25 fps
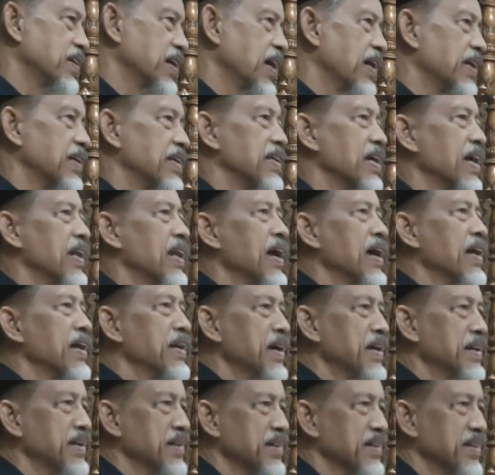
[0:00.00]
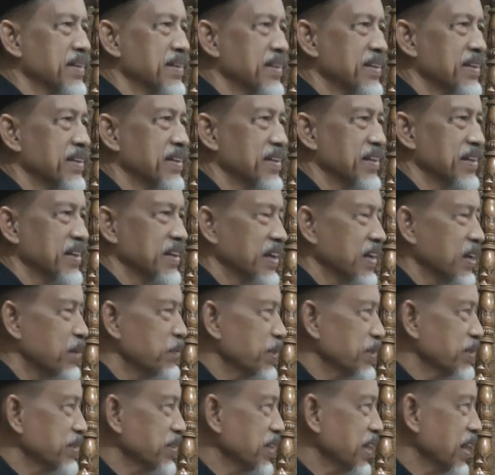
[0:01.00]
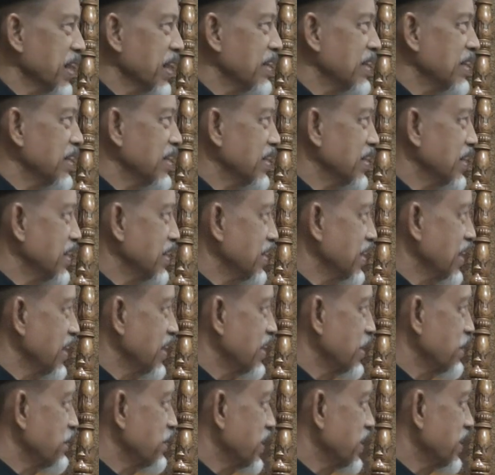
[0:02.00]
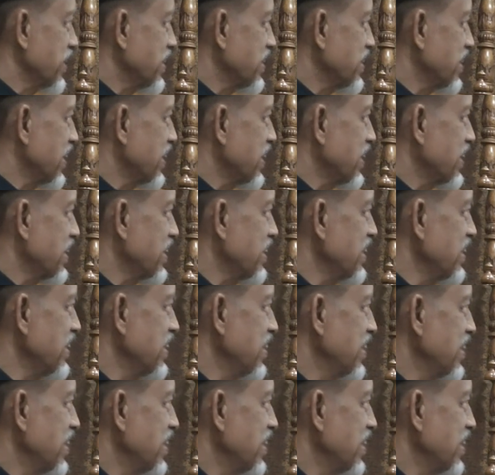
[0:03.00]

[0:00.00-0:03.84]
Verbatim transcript: hak jalanan ini hebat sekali agama kita ini